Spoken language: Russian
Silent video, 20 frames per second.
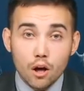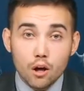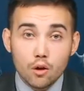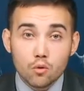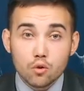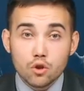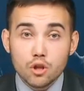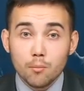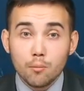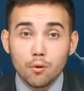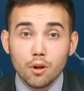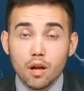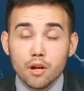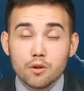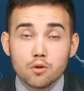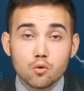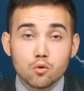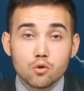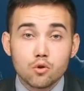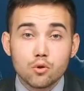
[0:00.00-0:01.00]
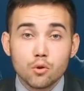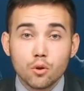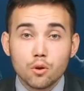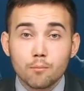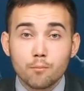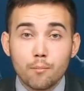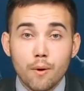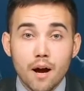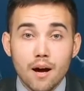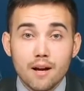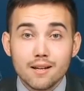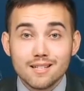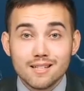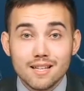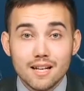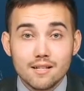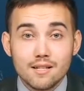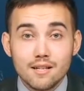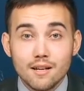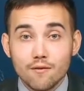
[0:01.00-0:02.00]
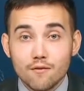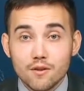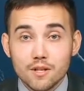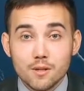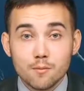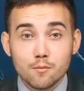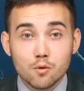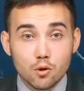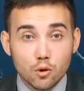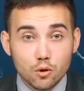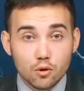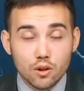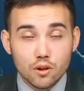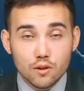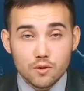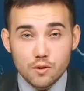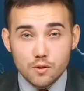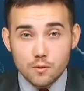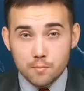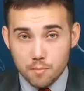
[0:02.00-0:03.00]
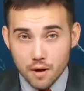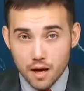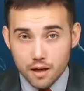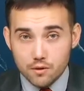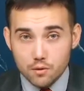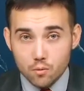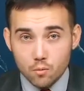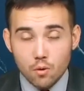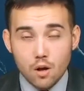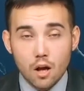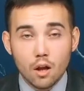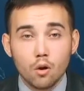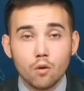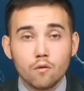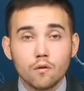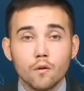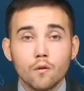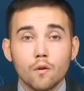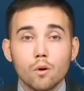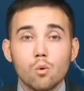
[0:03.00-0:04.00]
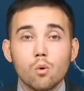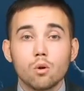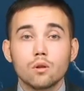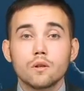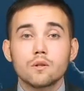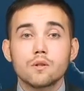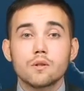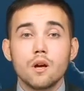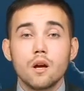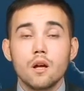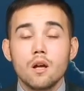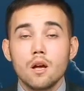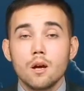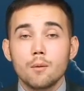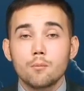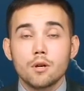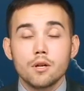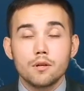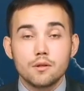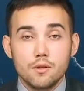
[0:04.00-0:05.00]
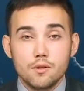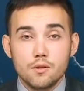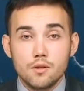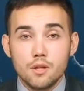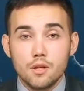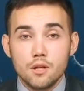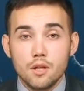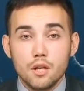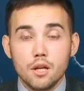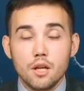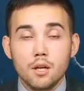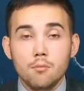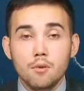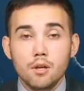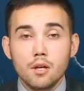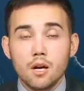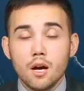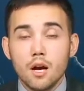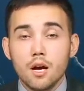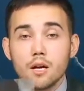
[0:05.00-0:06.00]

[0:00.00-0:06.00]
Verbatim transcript: и уже был осужден по статье 835 Уголовного кодекса произнесение имени